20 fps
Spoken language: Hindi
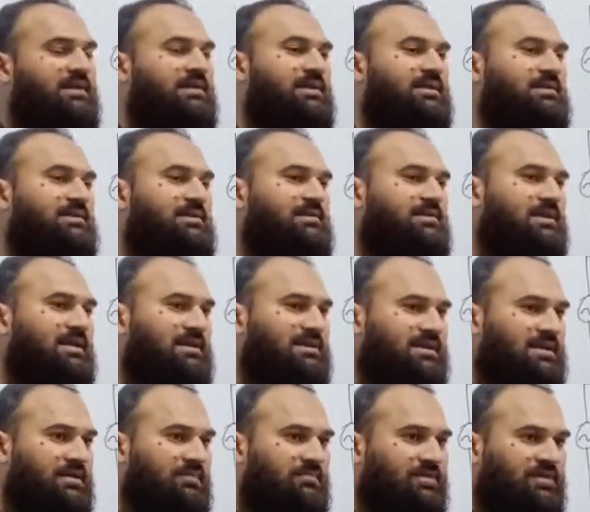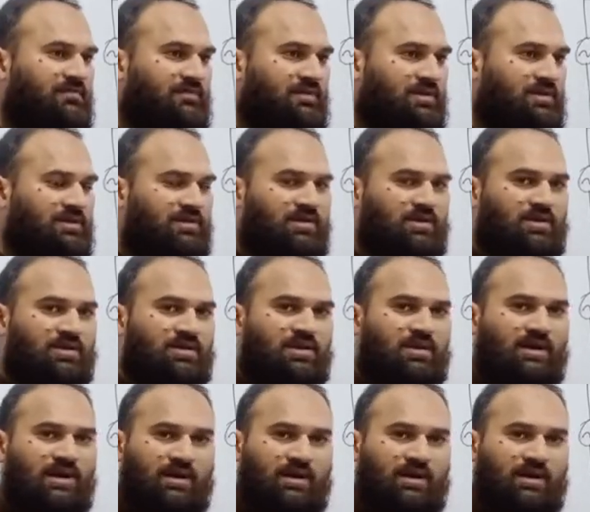ट्रांजिस्टर एज एन एम्पलीफायर